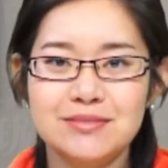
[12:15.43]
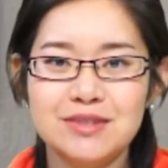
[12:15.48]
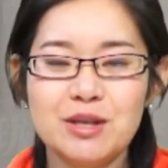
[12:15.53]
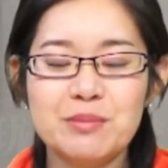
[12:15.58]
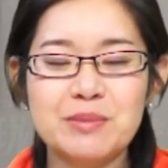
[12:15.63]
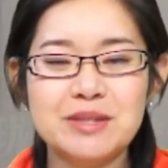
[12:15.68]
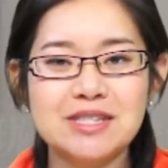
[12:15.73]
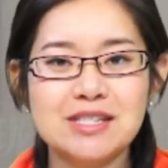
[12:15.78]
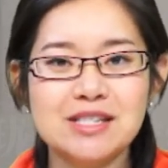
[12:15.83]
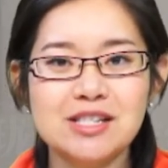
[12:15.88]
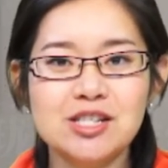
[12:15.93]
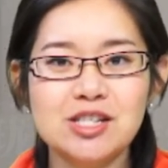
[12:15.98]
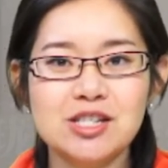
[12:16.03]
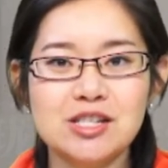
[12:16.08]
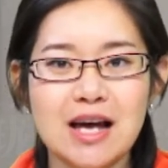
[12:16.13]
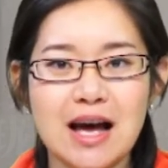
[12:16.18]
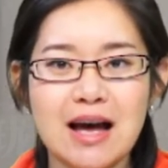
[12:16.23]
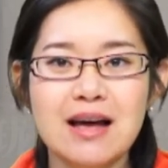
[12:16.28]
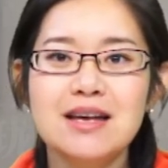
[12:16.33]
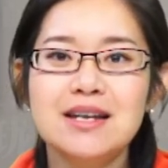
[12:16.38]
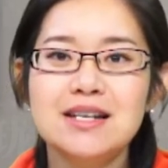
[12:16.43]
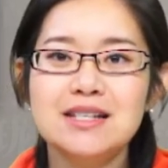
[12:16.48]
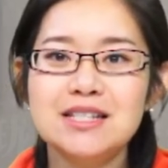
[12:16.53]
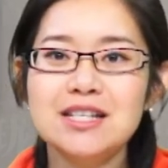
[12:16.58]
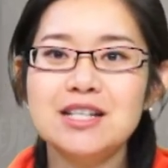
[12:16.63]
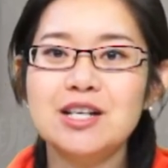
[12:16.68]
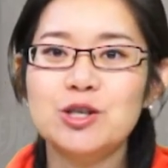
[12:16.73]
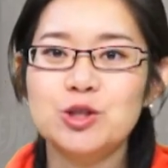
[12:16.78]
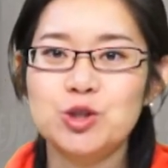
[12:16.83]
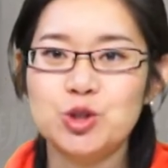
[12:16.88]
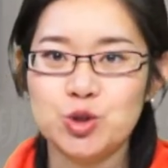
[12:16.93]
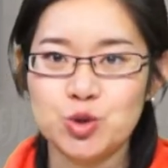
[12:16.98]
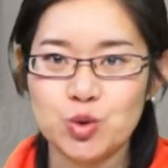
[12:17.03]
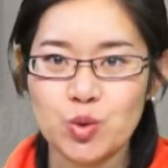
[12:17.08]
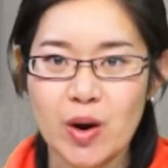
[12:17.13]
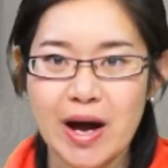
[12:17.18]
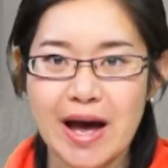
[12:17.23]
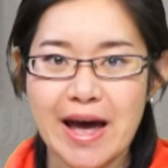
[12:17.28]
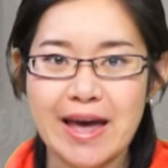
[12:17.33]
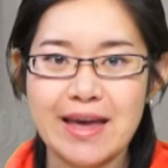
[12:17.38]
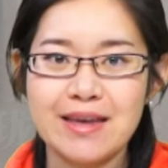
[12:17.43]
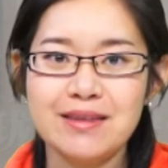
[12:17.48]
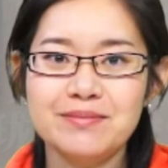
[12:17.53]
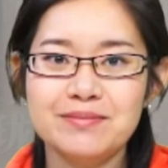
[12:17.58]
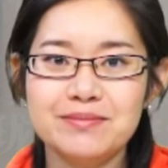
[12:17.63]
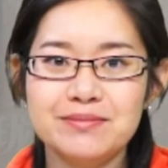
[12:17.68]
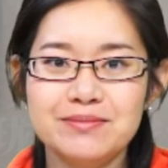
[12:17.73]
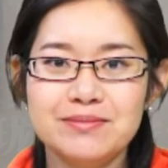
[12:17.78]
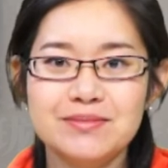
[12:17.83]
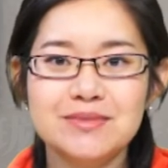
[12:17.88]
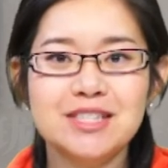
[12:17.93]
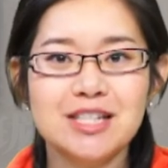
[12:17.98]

那么其实啊，这个“拽”。